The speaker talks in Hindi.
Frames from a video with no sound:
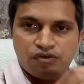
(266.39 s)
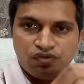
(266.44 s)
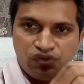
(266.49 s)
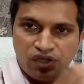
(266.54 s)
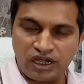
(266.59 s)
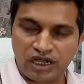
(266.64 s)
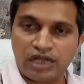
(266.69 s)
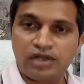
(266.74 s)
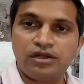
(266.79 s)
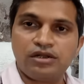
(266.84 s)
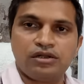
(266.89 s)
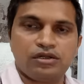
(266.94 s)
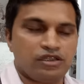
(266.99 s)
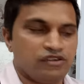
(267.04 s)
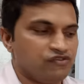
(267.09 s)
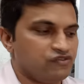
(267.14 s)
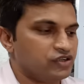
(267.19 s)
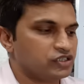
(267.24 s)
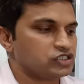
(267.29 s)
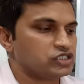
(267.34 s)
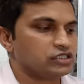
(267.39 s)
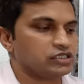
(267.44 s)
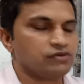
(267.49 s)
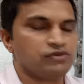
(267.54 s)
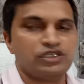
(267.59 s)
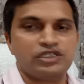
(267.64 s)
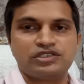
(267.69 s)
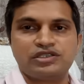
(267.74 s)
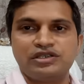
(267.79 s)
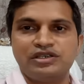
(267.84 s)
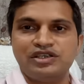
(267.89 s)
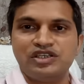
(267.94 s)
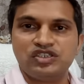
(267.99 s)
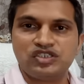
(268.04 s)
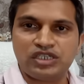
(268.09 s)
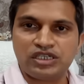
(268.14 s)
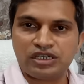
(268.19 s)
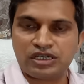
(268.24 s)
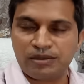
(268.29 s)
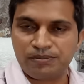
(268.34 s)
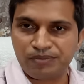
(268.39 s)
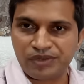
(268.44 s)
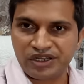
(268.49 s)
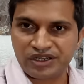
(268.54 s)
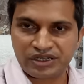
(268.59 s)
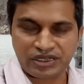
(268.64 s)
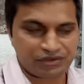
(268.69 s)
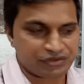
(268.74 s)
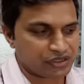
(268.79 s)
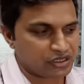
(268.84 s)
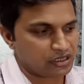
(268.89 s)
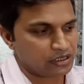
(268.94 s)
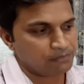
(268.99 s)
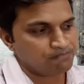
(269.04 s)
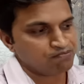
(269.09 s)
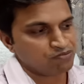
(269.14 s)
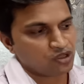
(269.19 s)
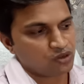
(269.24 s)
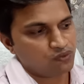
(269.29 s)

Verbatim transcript: फंगल इन्फेक्शन की वजह से इचिंग कंप्लेन करते हैं